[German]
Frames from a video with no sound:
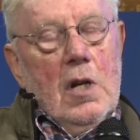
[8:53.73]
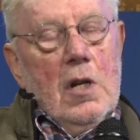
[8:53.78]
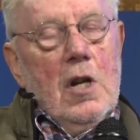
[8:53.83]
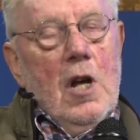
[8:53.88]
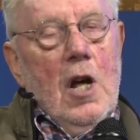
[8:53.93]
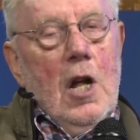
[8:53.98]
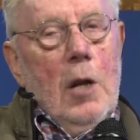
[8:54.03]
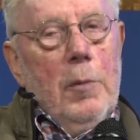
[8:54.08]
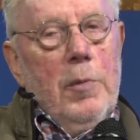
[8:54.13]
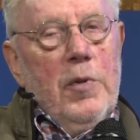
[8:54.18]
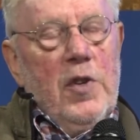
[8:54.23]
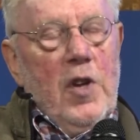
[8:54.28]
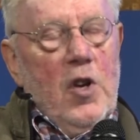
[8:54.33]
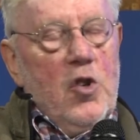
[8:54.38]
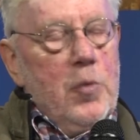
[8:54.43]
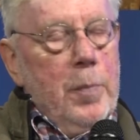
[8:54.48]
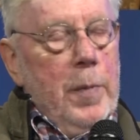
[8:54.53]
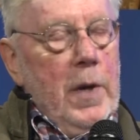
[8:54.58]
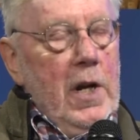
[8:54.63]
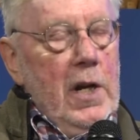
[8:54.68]
Ein halbes
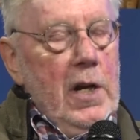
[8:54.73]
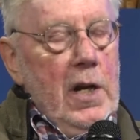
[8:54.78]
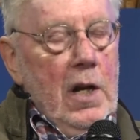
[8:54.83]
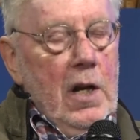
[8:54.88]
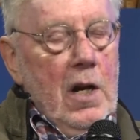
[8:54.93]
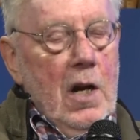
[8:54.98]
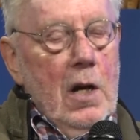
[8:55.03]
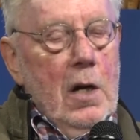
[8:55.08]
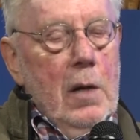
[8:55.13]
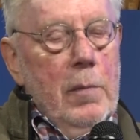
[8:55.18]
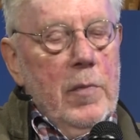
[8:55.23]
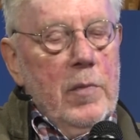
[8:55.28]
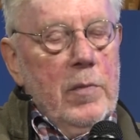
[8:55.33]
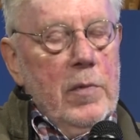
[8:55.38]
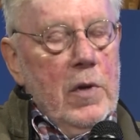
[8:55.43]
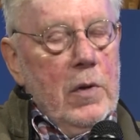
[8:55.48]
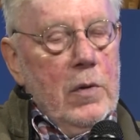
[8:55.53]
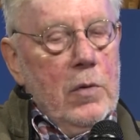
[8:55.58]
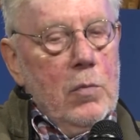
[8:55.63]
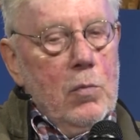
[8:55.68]
Jahr später kam
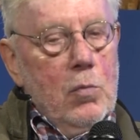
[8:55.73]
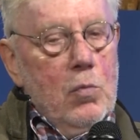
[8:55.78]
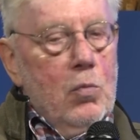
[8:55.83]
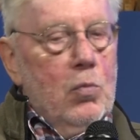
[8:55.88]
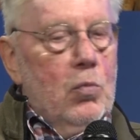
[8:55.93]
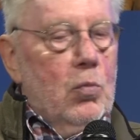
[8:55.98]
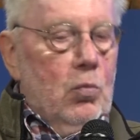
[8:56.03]
ein